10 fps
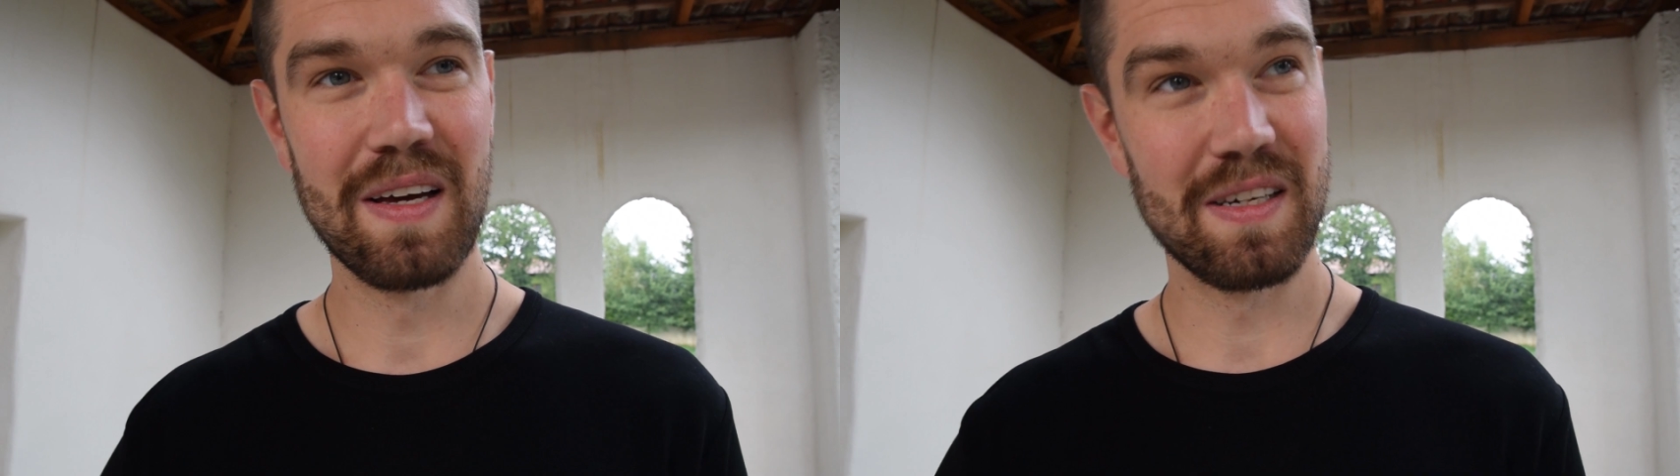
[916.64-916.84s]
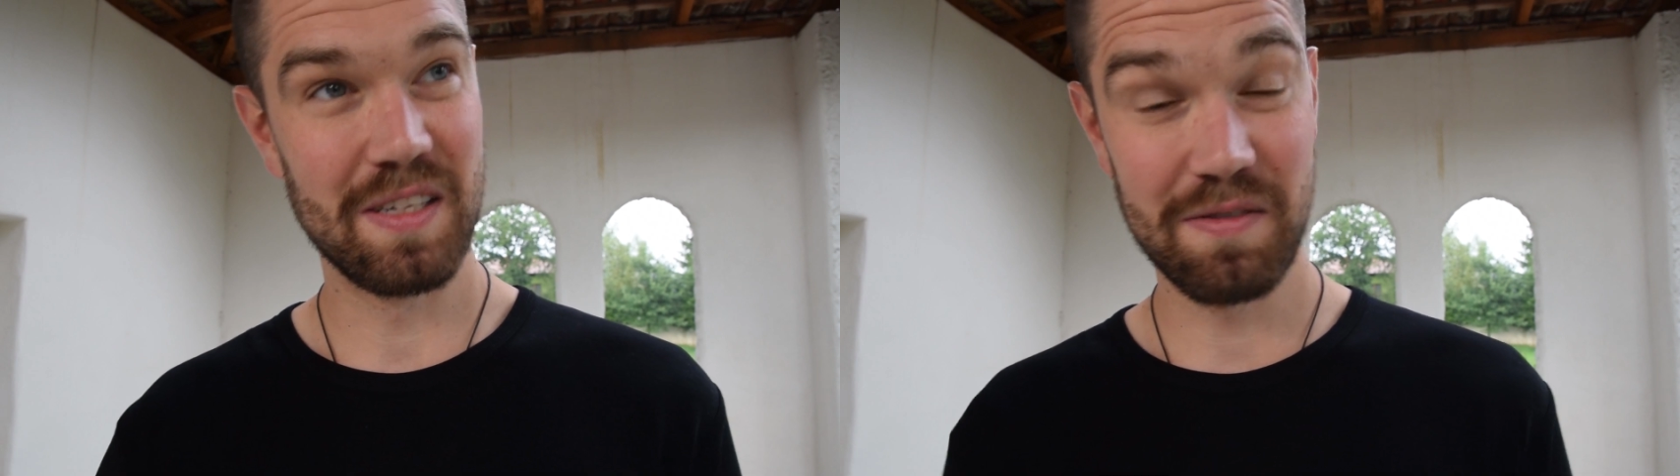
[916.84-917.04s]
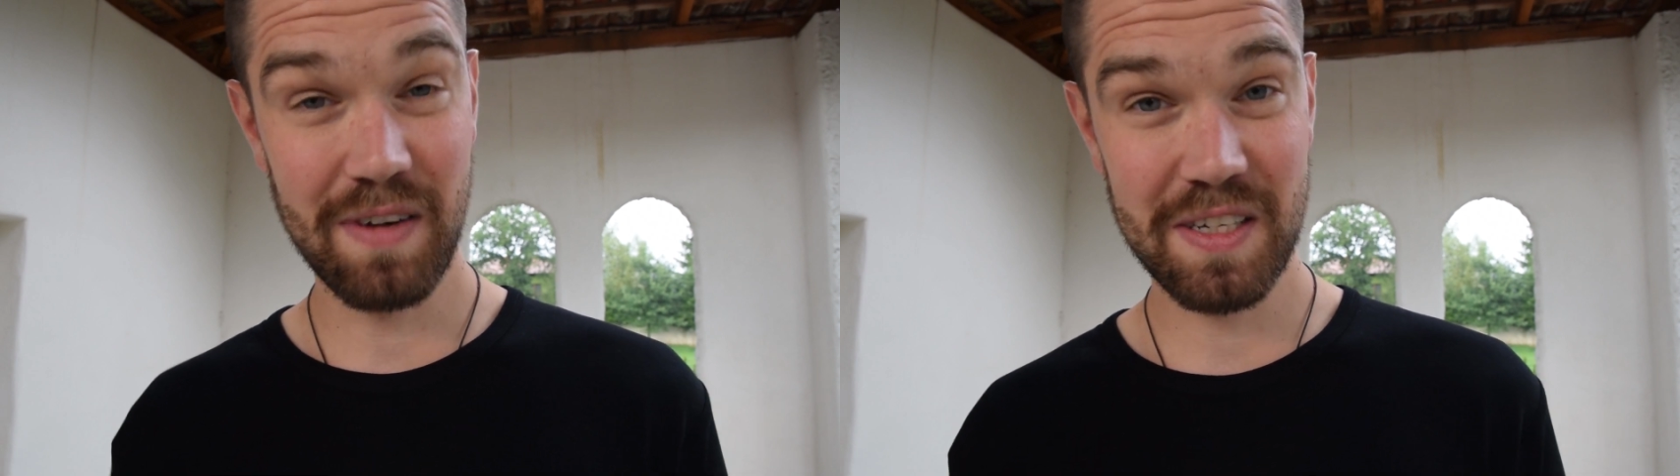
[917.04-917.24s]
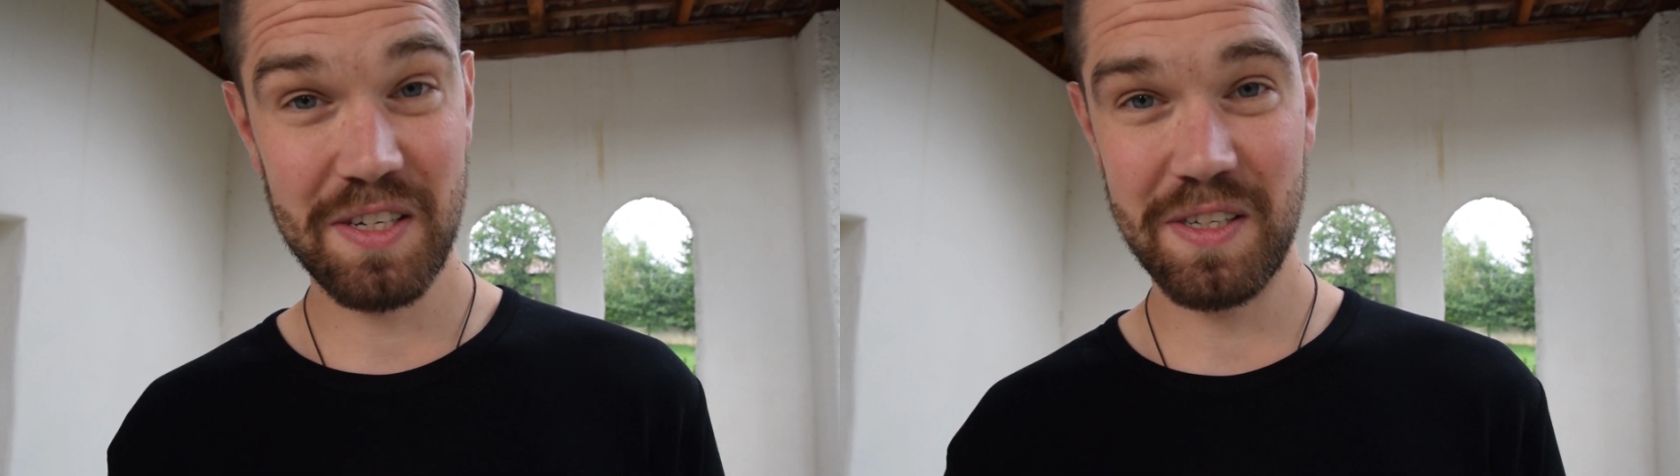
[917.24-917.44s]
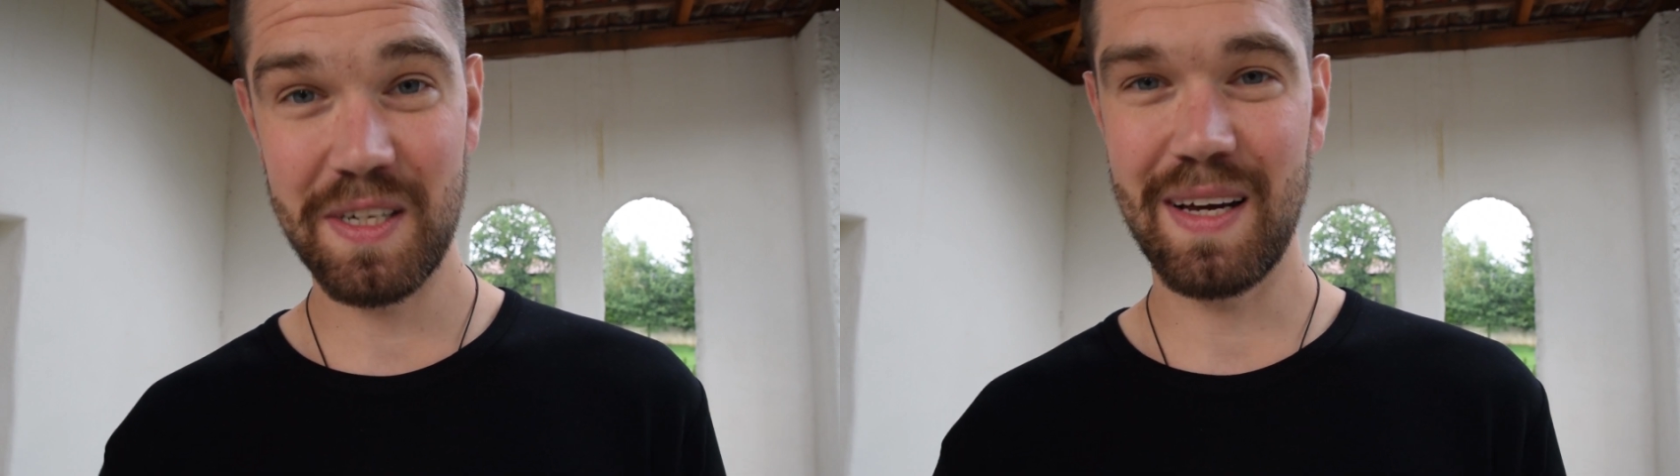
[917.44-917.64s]
gdzie
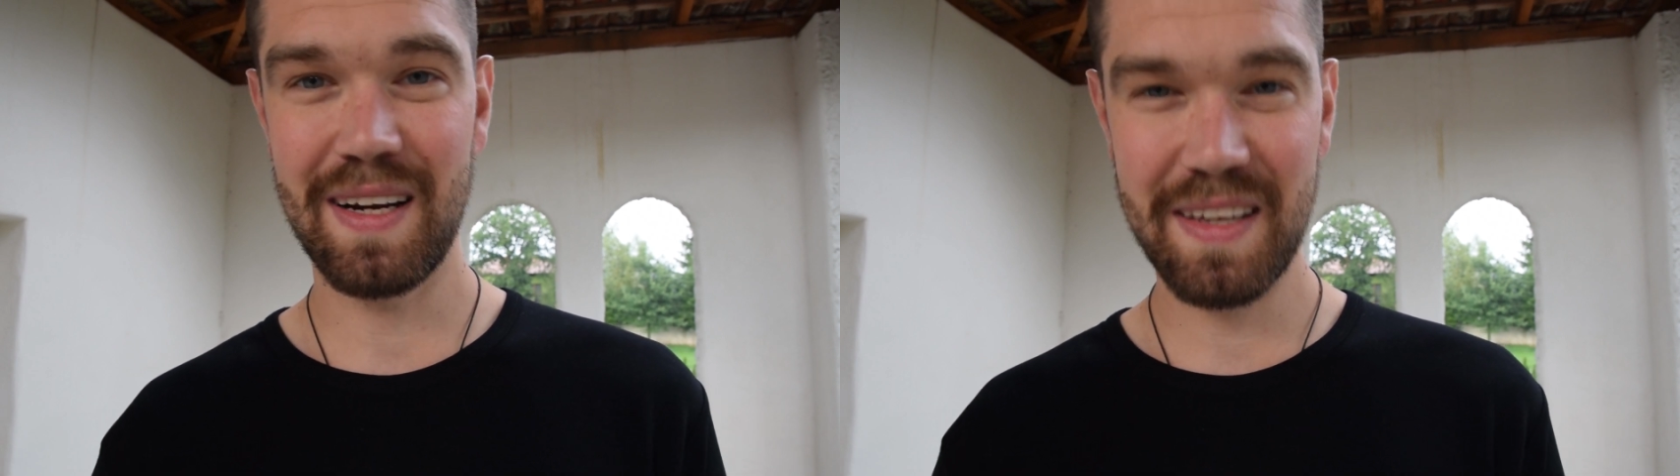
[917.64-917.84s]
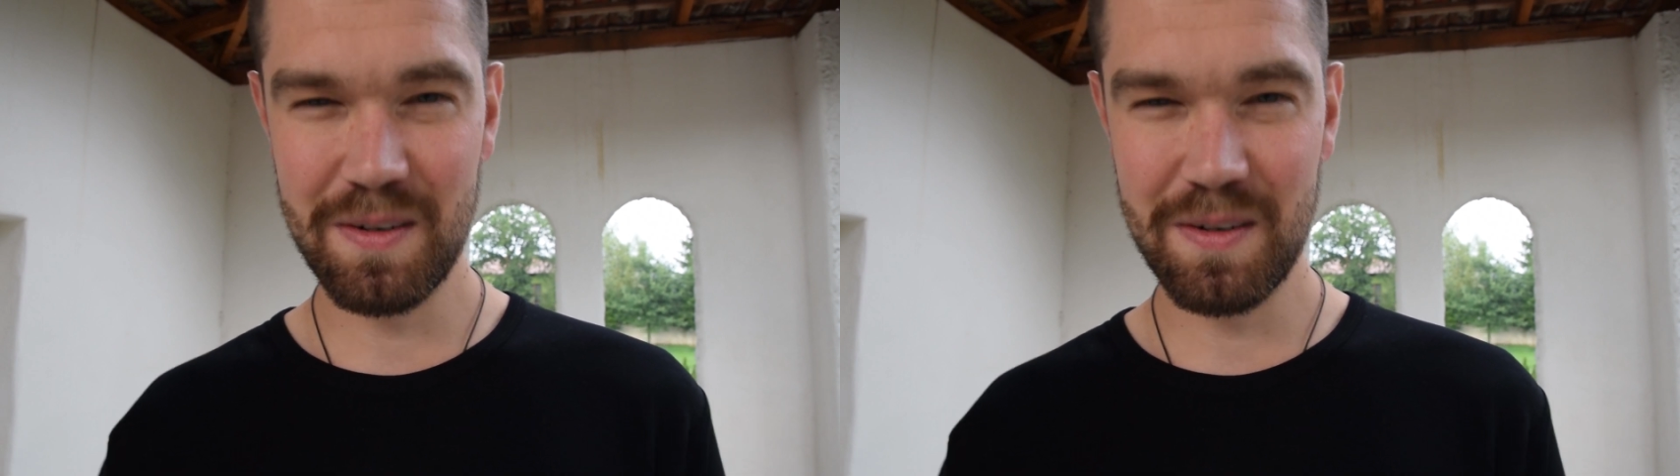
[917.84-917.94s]
walczycie, ale